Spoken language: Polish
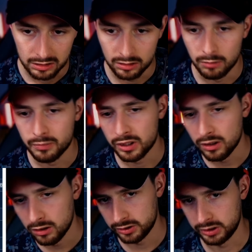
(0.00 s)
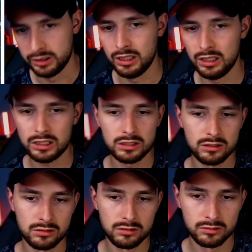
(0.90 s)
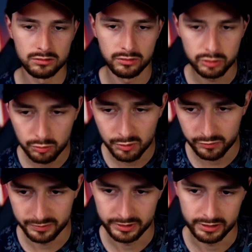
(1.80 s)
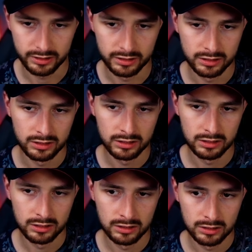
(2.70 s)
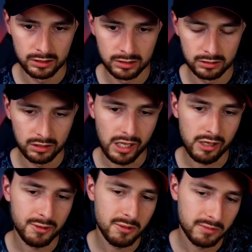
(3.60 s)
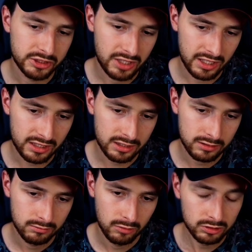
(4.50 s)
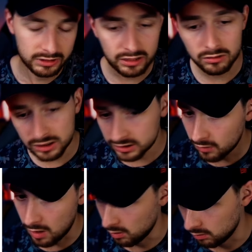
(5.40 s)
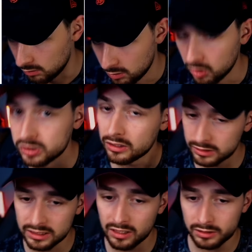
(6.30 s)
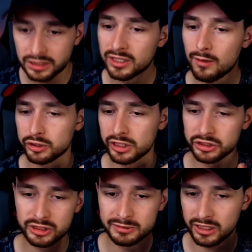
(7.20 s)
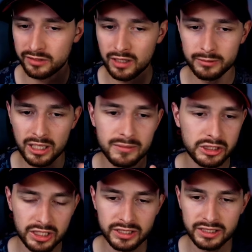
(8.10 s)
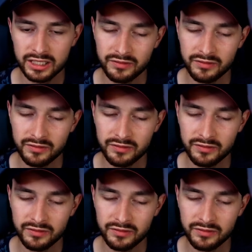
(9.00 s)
No proszę, tak? No już umówmy się. Ej, obejmują na czterech. Ostatnio to zadziałało. Ostatnio zadziałało, że na 3 przegrywałem, dałem na 4 i nagle